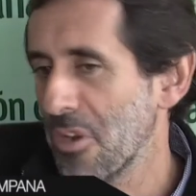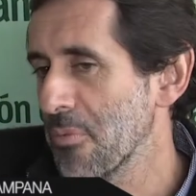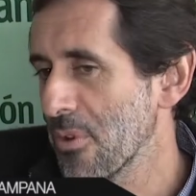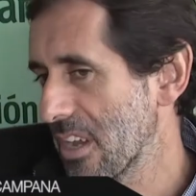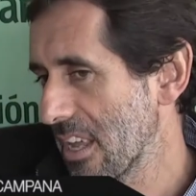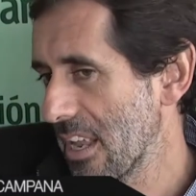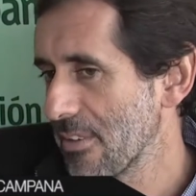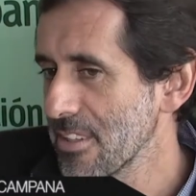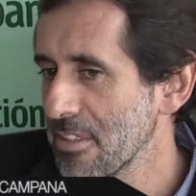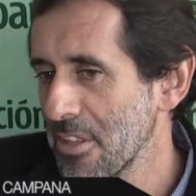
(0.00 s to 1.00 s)
de los chicos
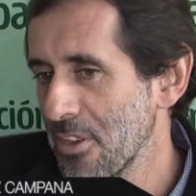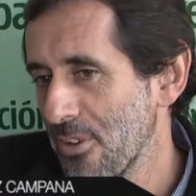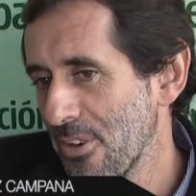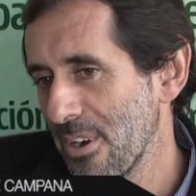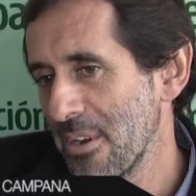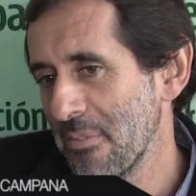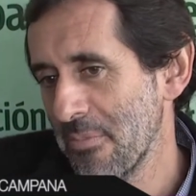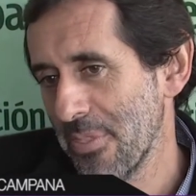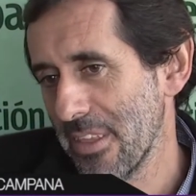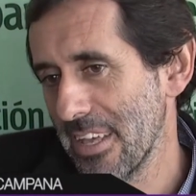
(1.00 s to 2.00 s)
y
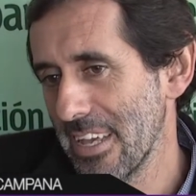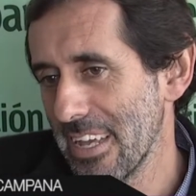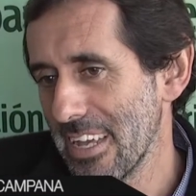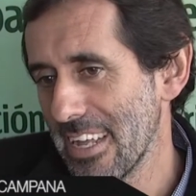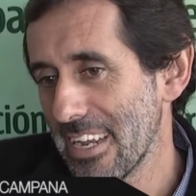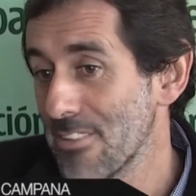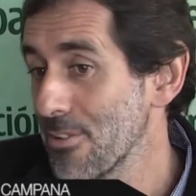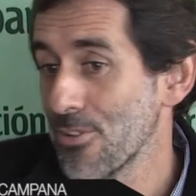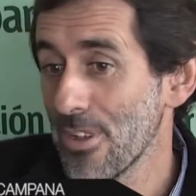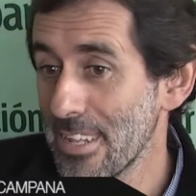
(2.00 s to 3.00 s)
la
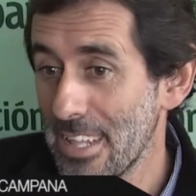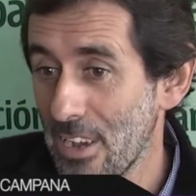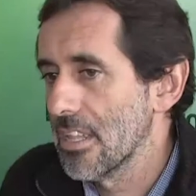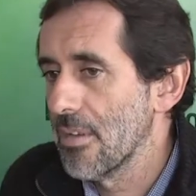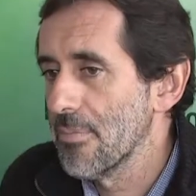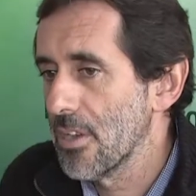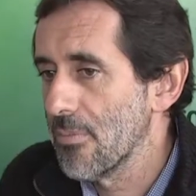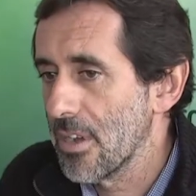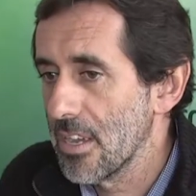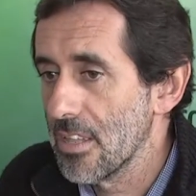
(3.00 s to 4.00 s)
importancia que esto también
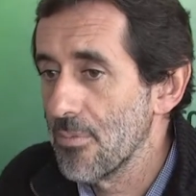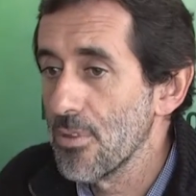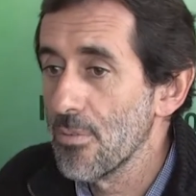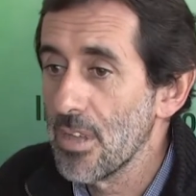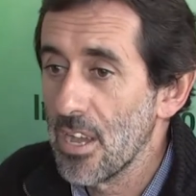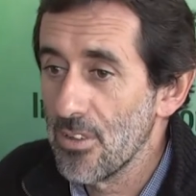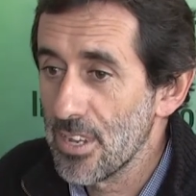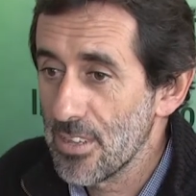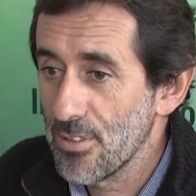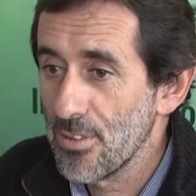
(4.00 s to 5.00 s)
como agentes
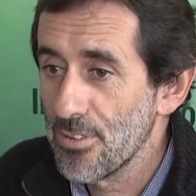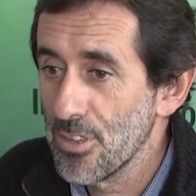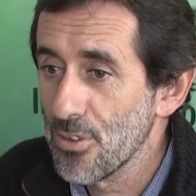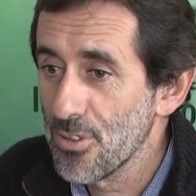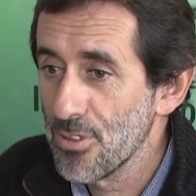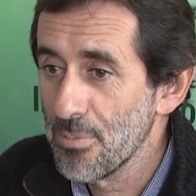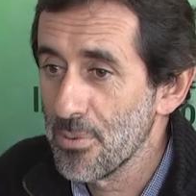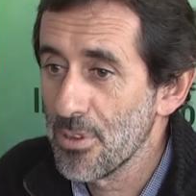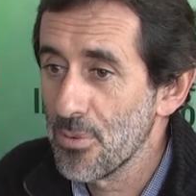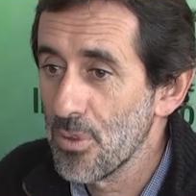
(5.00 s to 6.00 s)
multiplicadores que son los chicos,
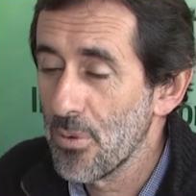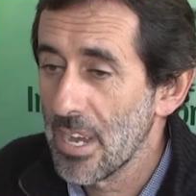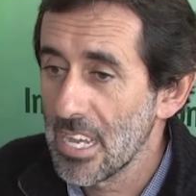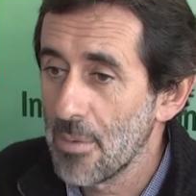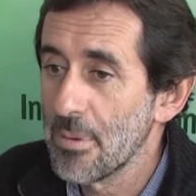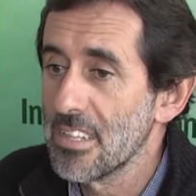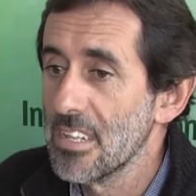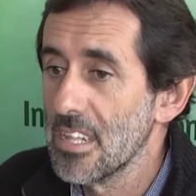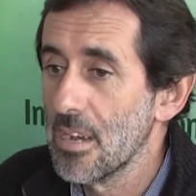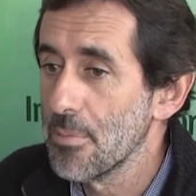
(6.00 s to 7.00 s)
Porque uno va y
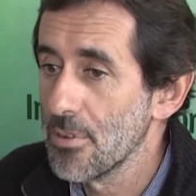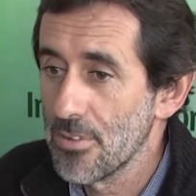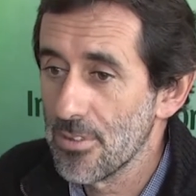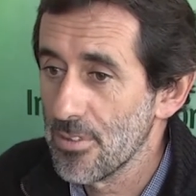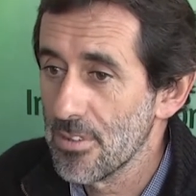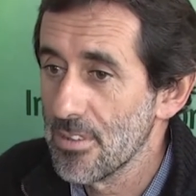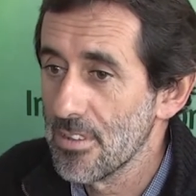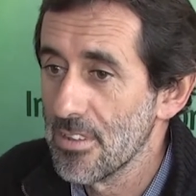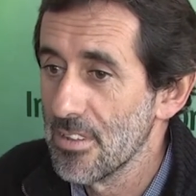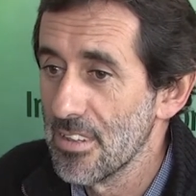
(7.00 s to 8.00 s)
capacita, pero ellos
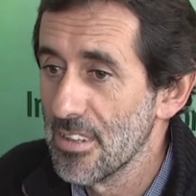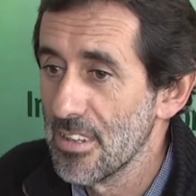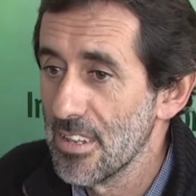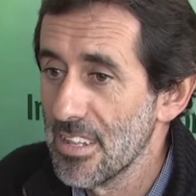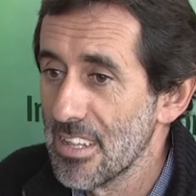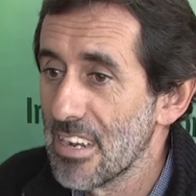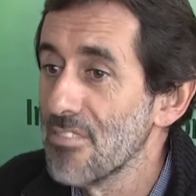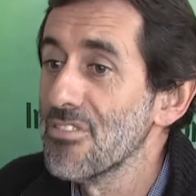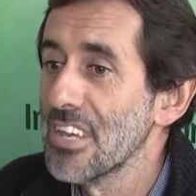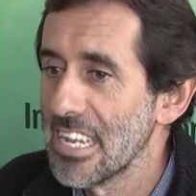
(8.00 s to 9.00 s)
son, eh,
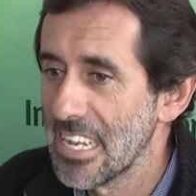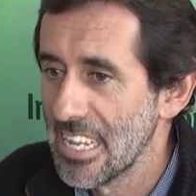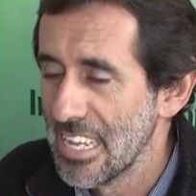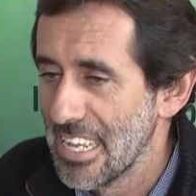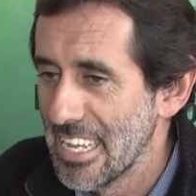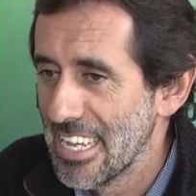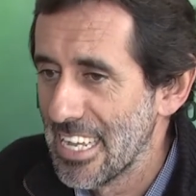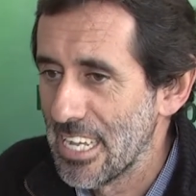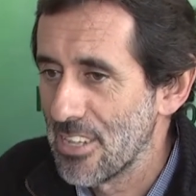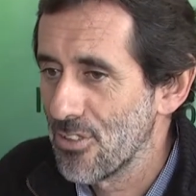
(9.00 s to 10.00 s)
transfieren
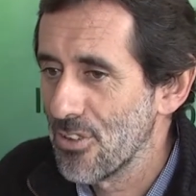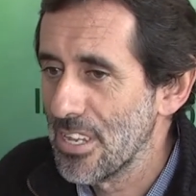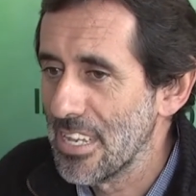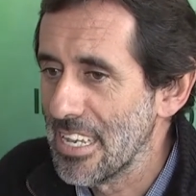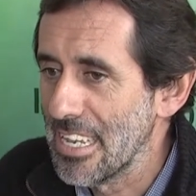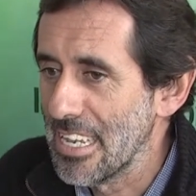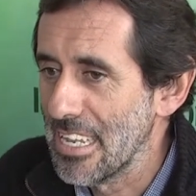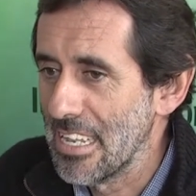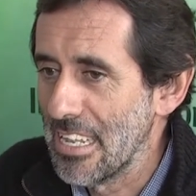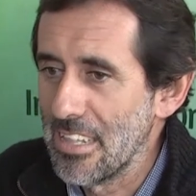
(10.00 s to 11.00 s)
eso
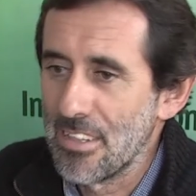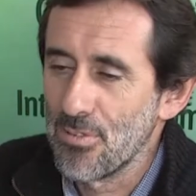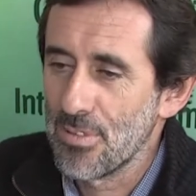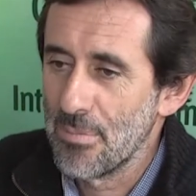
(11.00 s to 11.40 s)
entre sus